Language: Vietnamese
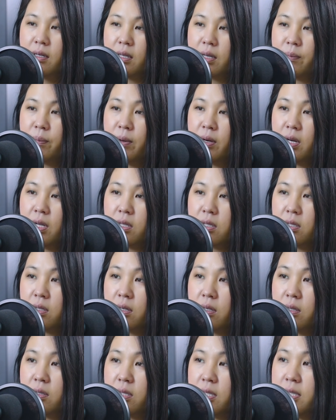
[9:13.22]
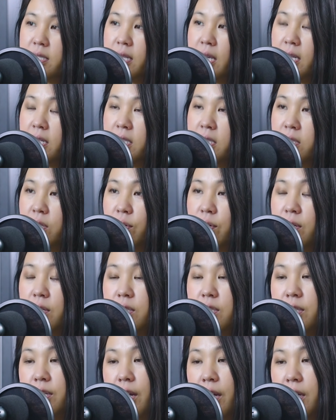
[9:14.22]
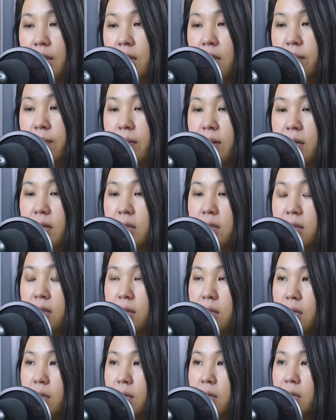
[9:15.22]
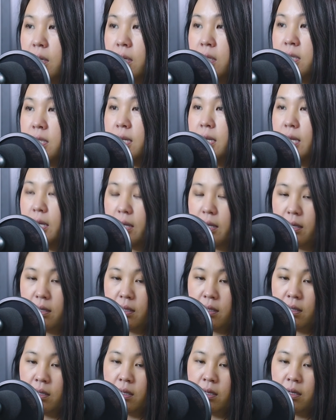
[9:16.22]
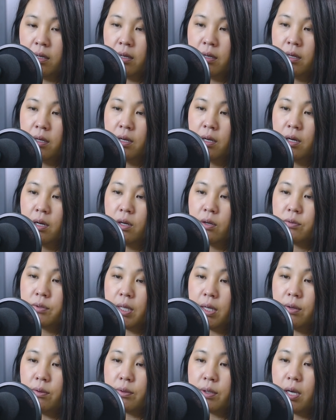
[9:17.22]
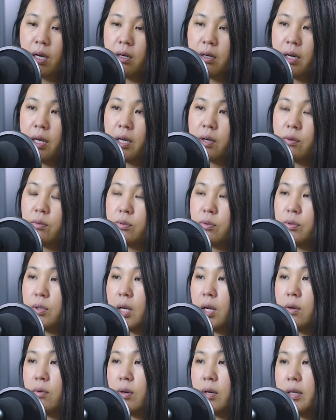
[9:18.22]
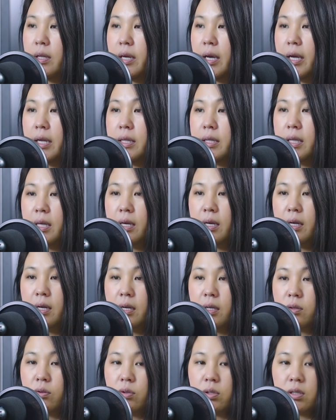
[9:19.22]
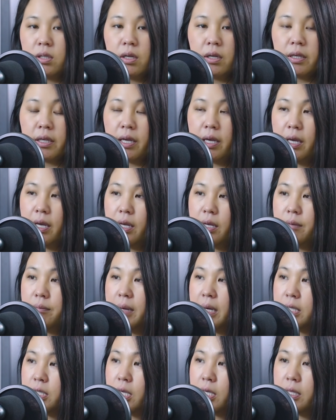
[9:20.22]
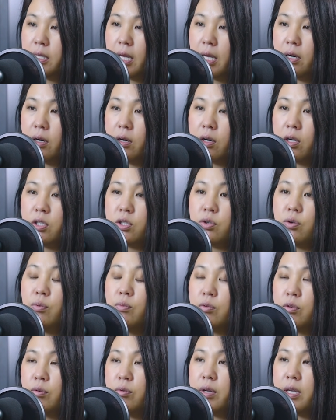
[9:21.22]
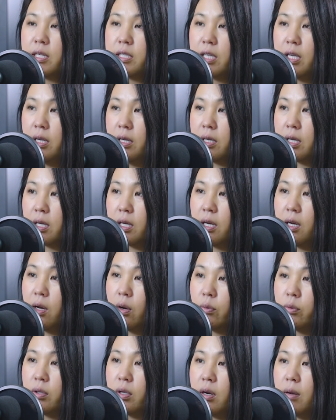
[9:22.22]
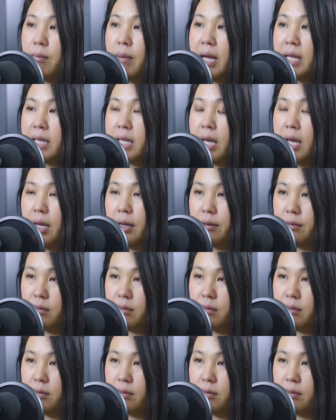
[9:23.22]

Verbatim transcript: chỉ bọn nè giờ sa sa tàu lấy sai thì bọn nè giờ thì có gì lúc tới lúc chiều này cũng tôi nè luôn lấy hai tia tôi cho chị im mà sai ta nó có chủ hùng đâu nè sẽ nè nè lâu đâu là mà tia